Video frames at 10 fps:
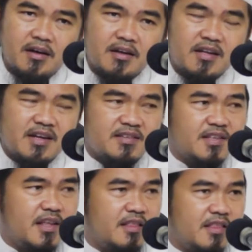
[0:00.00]
dia
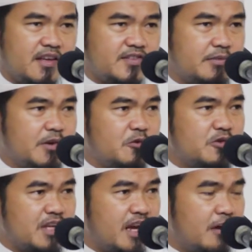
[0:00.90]
senantiasa
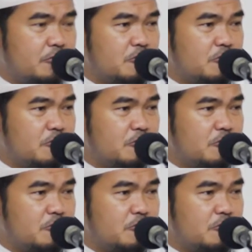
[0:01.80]
berusaha